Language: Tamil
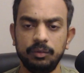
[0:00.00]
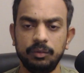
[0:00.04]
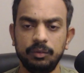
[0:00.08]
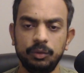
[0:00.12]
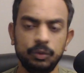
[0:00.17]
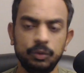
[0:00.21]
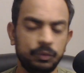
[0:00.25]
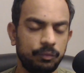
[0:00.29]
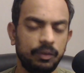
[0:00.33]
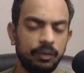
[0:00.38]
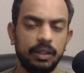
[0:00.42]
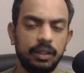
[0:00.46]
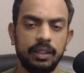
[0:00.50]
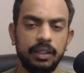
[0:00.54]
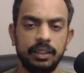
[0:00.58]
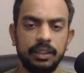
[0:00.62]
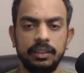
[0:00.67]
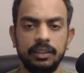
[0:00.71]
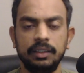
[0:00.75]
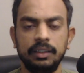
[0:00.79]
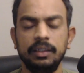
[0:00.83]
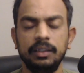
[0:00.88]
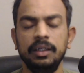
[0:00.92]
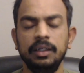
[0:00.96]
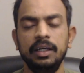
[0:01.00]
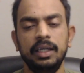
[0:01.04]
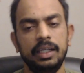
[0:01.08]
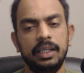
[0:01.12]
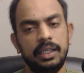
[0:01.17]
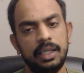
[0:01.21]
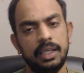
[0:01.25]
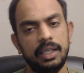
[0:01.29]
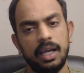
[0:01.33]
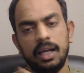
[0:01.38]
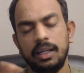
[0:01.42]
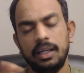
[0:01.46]
யூஸ்ஃபுல்லாக இருக்குது
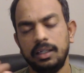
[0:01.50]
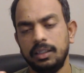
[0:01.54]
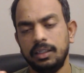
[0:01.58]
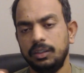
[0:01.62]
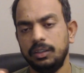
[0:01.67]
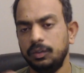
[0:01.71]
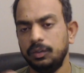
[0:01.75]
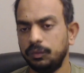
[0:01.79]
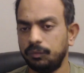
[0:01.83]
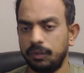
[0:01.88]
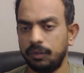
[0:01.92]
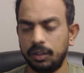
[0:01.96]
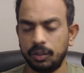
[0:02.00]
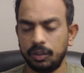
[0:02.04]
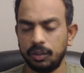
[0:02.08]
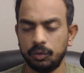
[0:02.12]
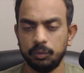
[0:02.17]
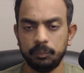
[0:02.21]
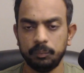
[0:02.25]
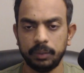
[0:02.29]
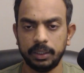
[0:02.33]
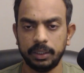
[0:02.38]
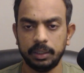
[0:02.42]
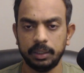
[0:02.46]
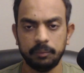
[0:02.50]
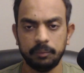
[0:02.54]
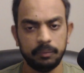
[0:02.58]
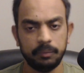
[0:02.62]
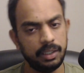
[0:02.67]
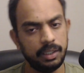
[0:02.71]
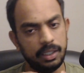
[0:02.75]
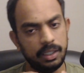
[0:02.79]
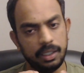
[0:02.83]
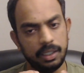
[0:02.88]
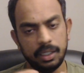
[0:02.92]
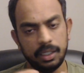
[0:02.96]
யாருக்கு அது யூஸ்ஃபுல்லாக இருக்குன்னு பார்த்தீங்க
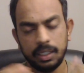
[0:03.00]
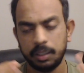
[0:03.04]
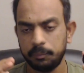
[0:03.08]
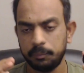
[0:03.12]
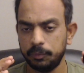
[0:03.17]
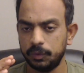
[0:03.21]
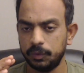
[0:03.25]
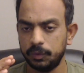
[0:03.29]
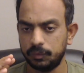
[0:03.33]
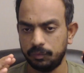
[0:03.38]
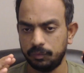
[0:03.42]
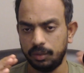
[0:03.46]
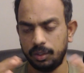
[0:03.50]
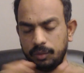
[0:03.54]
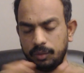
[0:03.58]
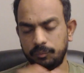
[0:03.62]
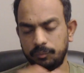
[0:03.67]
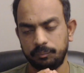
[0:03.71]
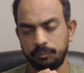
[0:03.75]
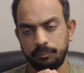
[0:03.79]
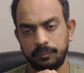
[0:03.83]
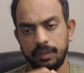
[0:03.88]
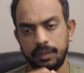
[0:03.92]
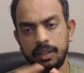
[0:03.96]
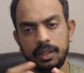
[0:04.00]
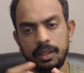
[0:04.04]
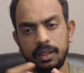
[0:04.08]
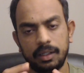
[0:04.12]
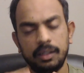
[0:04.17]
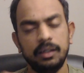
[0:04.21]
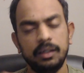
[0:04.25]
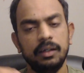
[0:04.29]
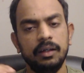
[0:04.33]
அப்படின்னா எல்லாருக்குமே யூஸ்ஃபுல்லாக இருக்கும் ஏன்னா